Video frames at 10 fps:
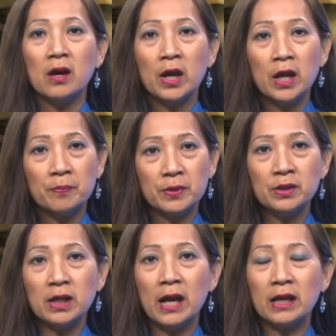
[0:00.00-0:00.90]
Hiệp
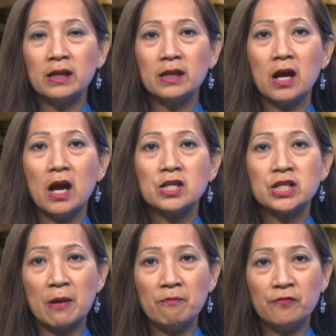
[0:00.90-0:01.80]
ước ấy,
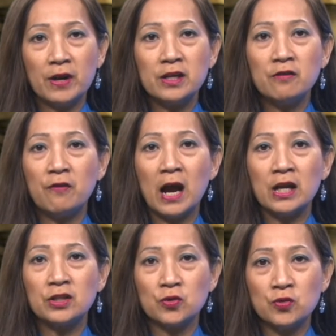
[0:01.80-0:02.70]
trẫm phải đứng
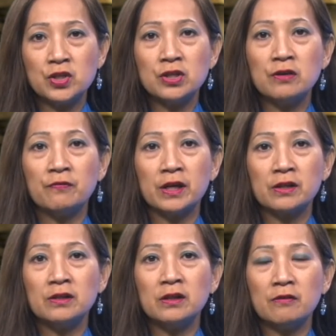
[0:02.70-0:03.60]
vai chủ trương việc
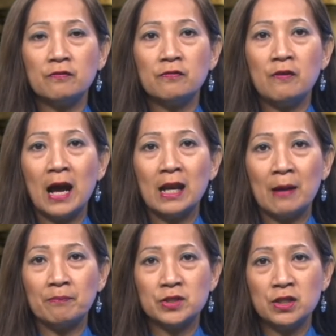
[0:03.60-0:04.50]
nước và
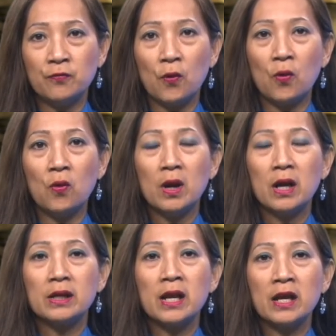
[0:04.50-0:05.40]
lập chính phủ
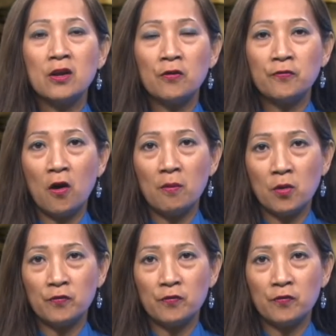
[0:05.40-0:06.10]
để đối phó mọi